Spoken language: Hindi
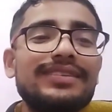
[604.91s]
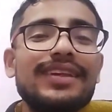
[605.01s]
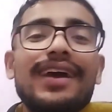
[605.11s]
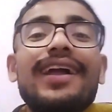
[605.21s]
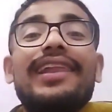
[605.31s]

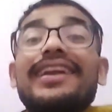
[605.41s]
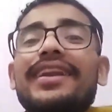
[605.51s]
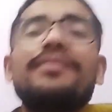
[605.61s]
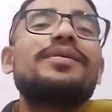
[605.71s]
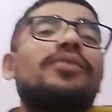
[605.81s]
लिंकड में
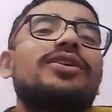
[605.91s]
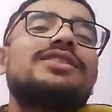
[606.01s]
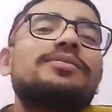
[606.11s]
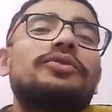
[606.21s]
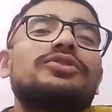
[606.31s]
बहुत से
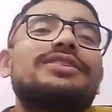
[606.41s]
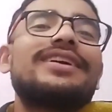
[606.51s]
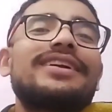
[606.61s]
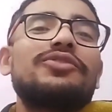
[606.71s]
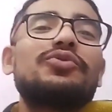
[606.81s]
पोस्ट देखे हैं
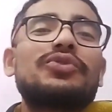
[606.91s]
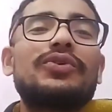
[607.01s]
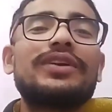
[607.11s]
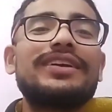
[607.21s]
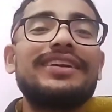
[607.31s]
दूसरों के
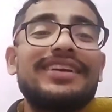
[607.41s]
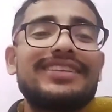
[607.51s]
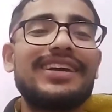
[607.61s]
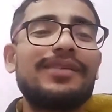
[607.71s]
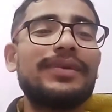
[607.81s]
कि अच्छा
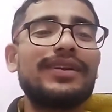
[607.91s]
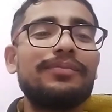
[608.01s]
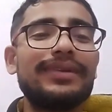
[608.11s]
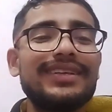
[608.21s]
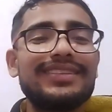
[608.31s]
हमें
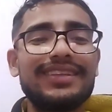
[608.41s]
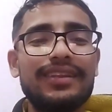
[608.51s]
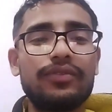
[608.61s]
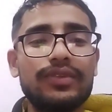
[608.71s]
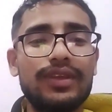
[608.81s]
कंपनीज की तरफ
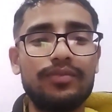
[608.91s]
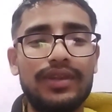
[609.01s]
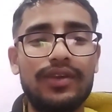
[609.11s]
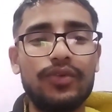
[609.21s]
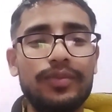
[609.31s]
से ये मिला वो
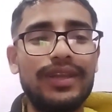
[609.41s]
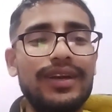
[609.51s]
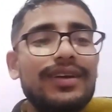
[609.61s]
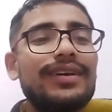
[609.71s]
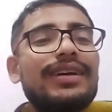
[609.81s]
मिला
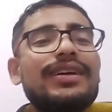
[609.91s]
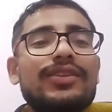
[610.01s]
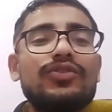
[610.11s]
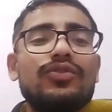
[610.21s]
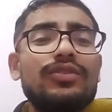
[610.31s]
सो
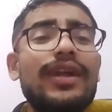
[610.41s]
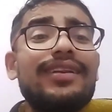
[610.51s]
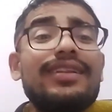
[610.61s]
दैट रियली